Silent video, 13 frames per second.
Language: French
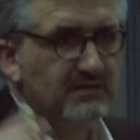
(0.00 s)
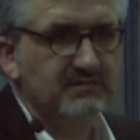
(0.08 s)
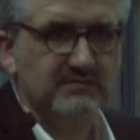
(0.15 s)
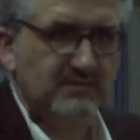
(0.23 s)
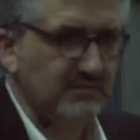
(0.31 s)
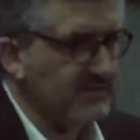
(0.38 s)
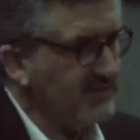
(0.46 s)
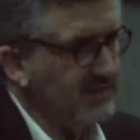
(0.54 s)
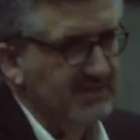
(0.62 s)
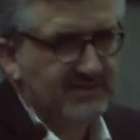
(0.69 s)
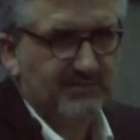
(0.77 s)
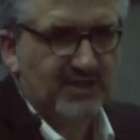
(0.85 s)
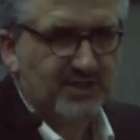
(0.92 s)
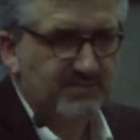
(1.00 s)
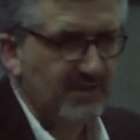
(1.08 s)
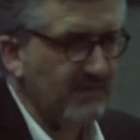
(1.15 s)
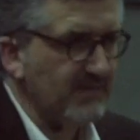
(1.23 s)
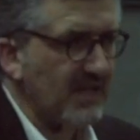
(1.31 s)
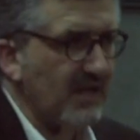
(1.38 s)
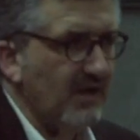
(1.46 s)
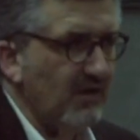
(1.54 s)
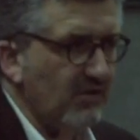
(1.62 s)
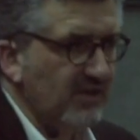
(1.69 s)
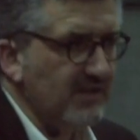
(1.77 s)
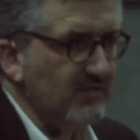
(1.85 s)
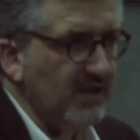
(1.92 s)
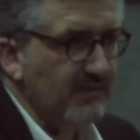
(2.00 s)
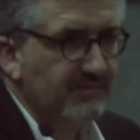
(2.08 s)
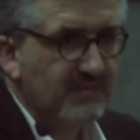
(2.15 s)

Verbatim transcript: Non, ça, ça marche pas. Alors on a dit voilà,